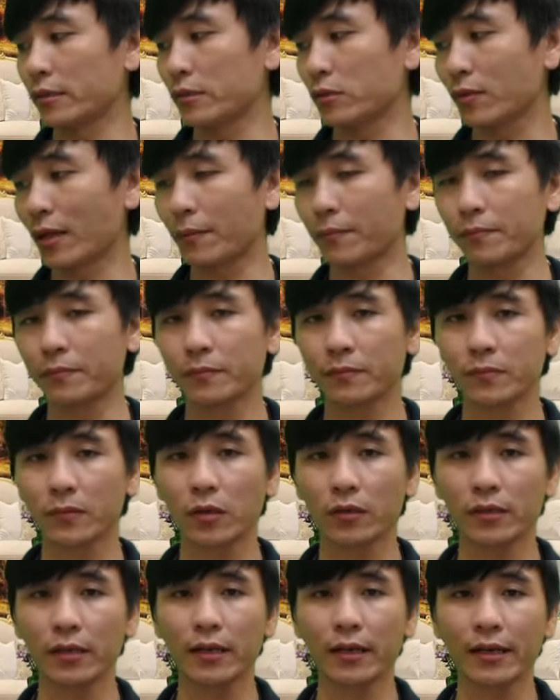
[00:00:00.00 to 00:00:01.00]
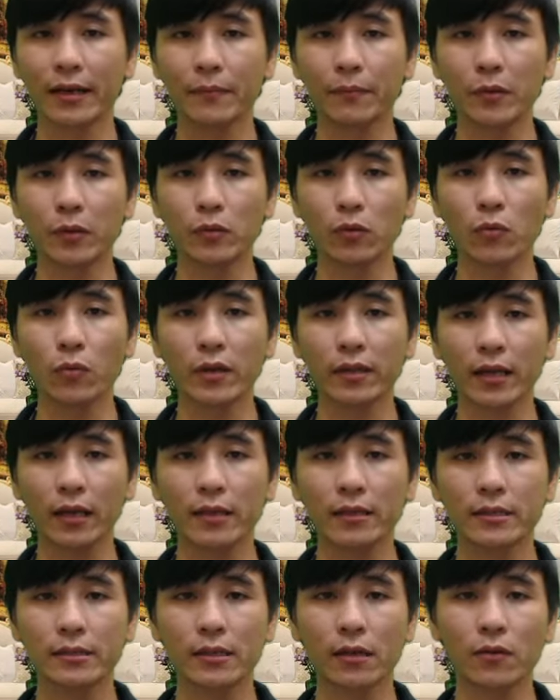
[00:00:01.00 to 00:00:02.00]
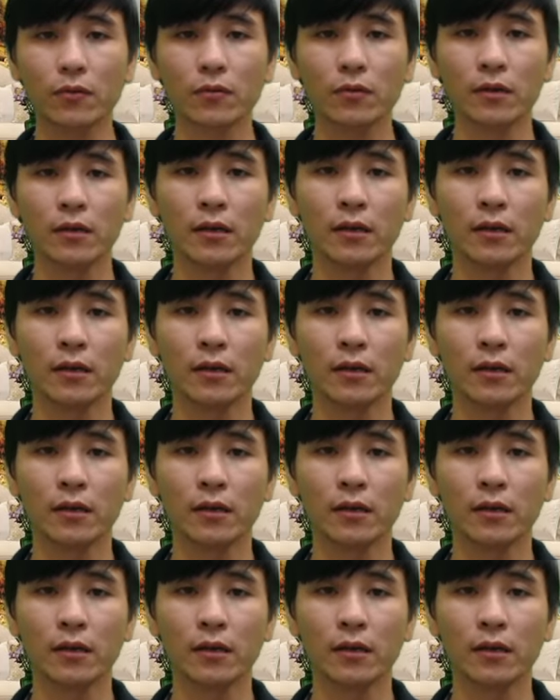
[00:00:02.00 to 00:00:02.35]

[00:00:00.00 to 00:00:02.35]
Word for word: sưu tầm đó chính là năm yếu tố nguyên tắc như sau